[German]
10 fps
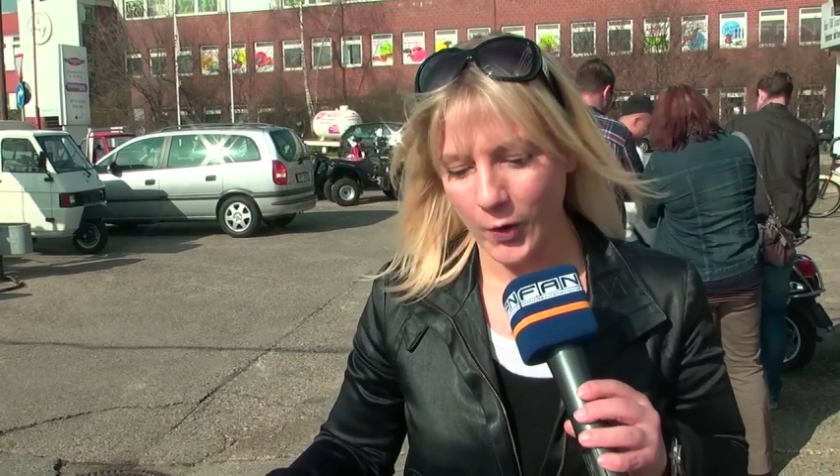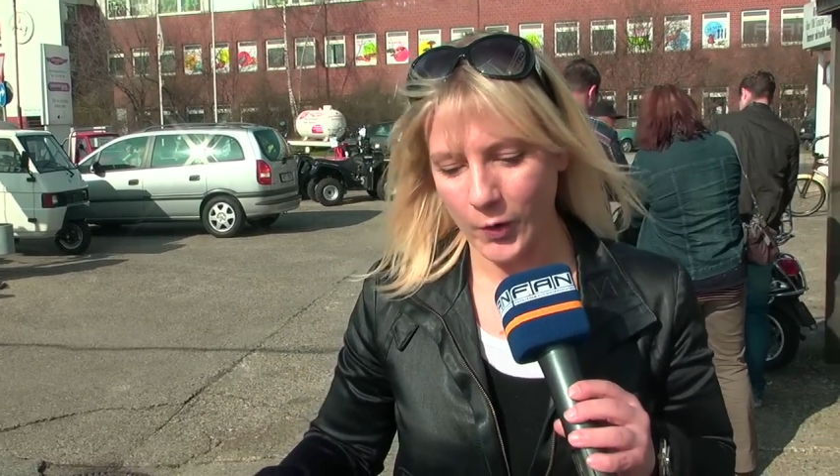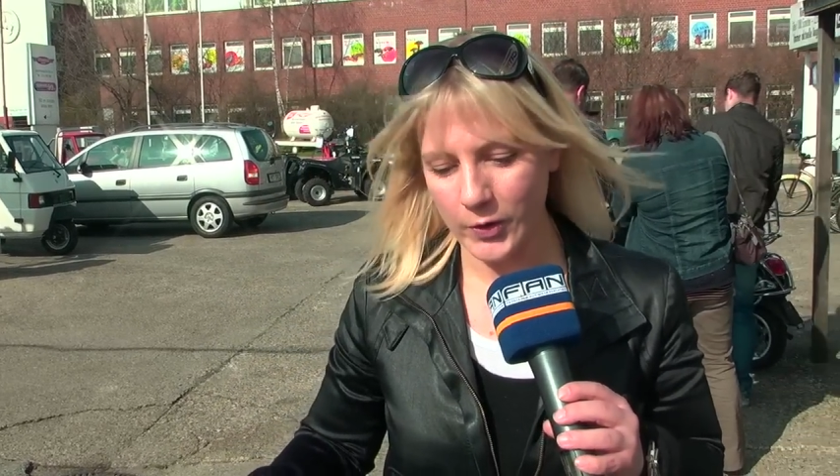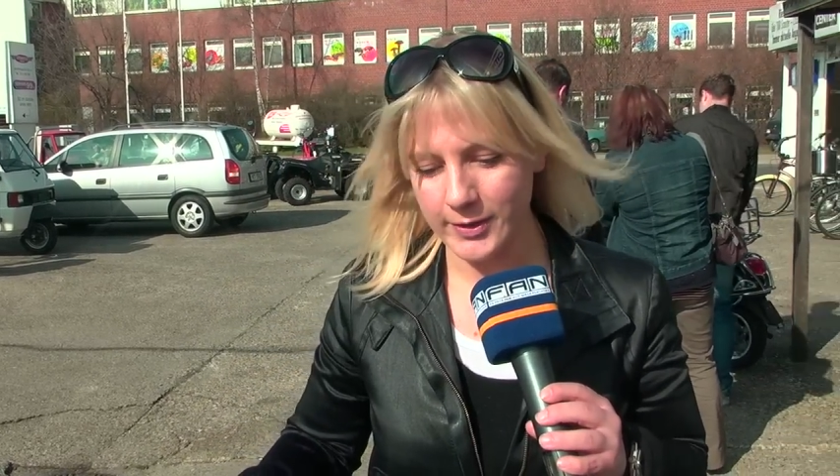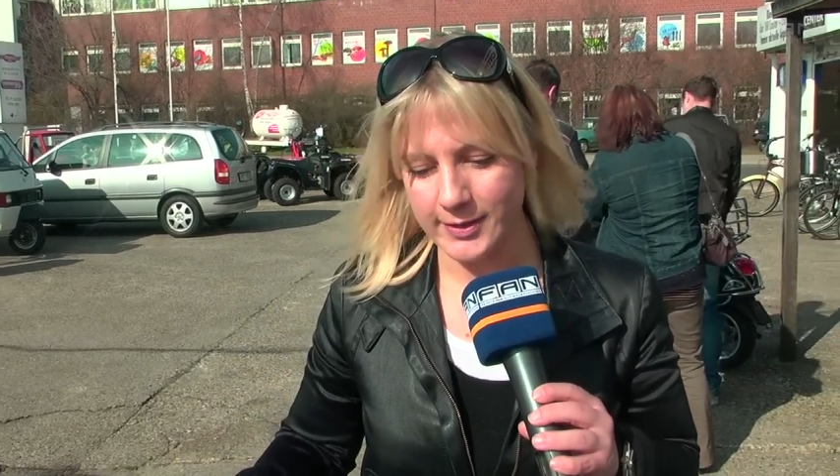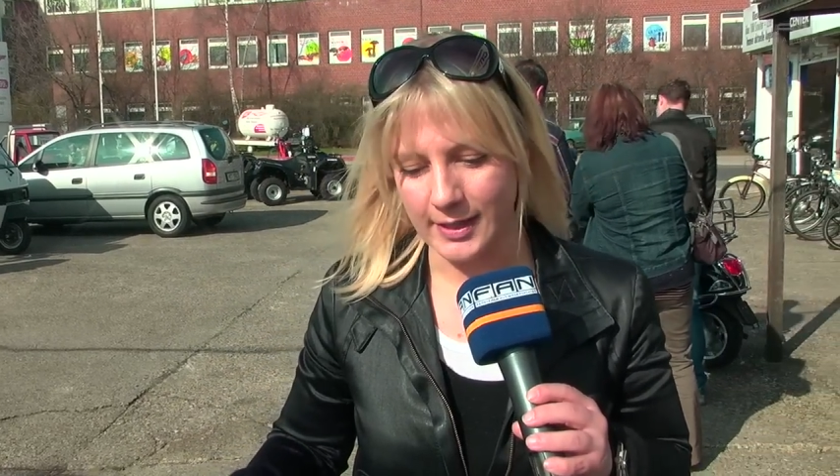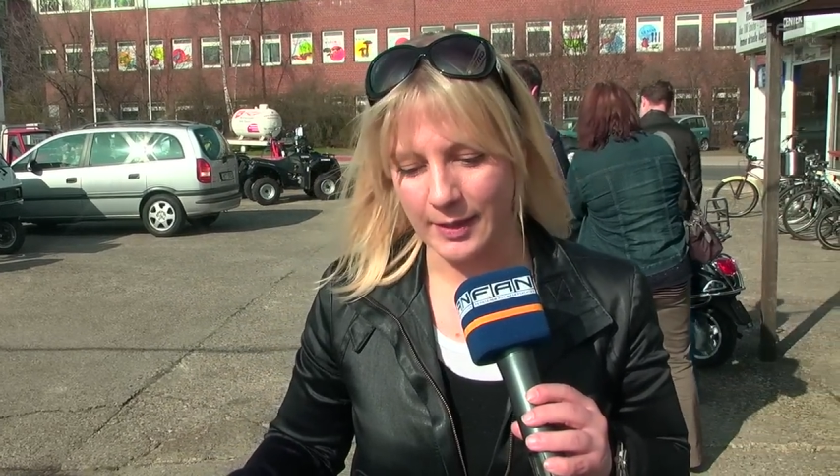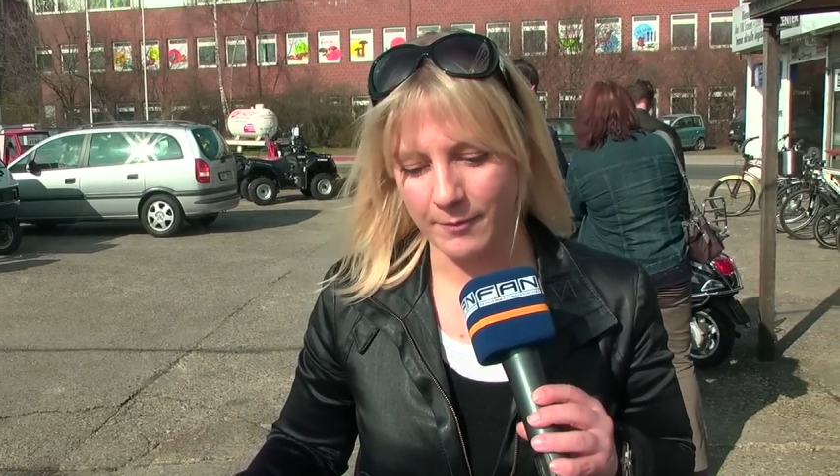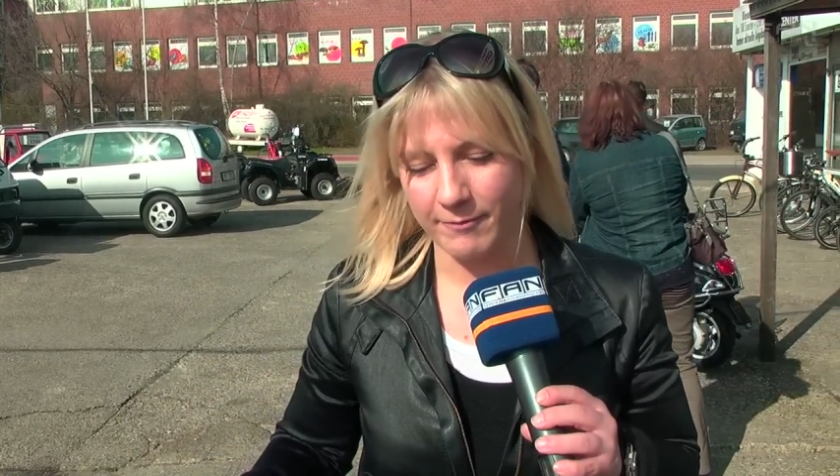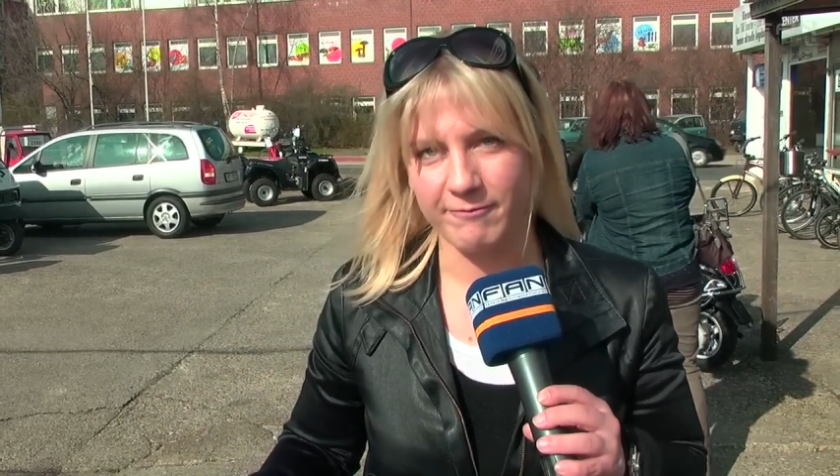Und
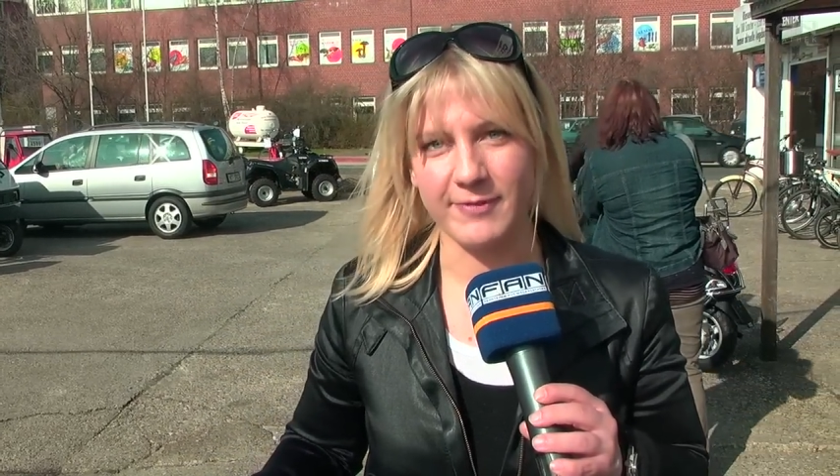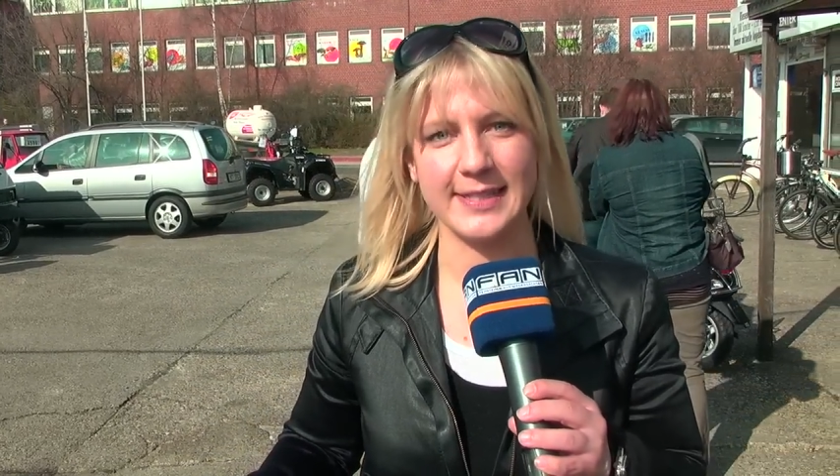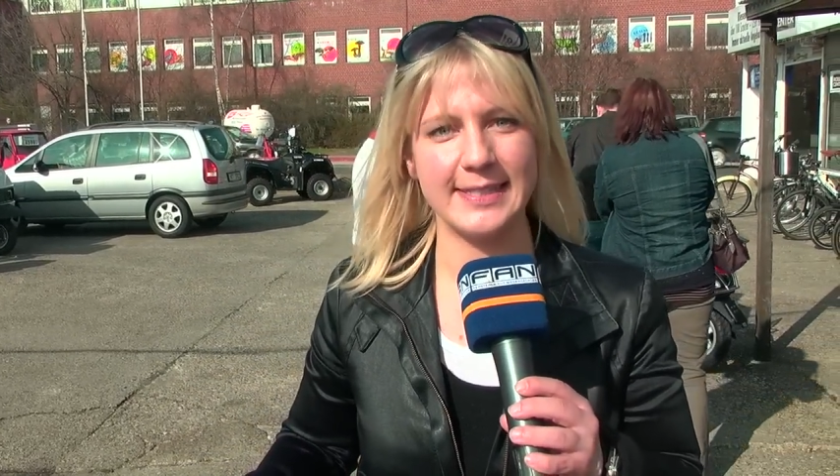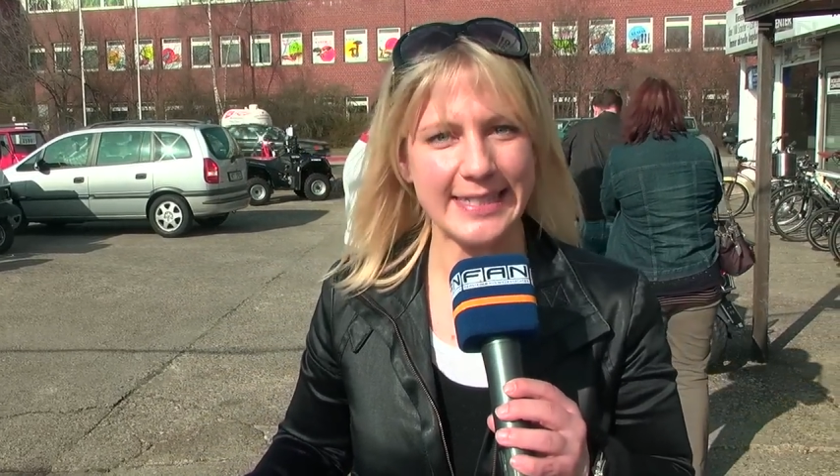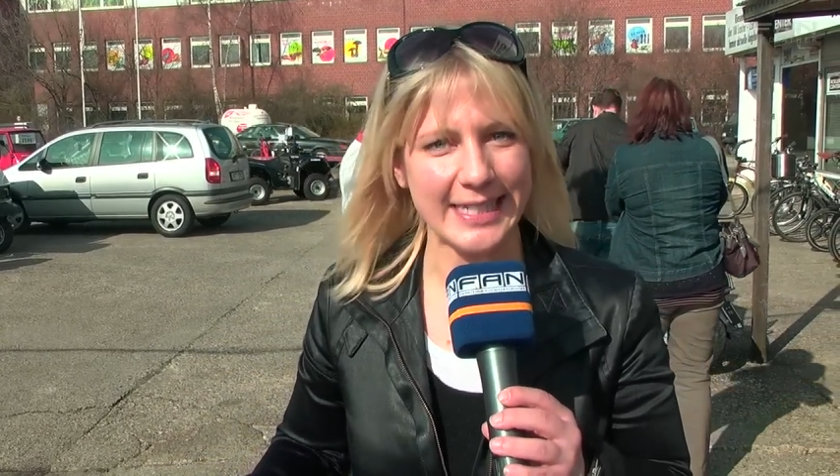ähm, wenn Sie